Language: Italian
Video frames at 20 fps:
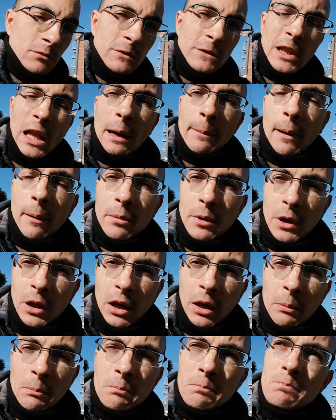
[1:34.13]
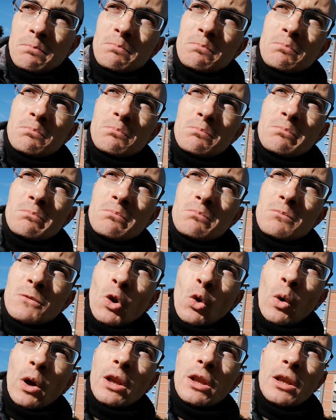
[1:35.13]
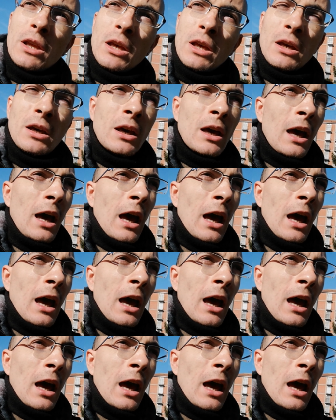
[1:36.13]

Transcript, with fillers: Napapiri. Quindi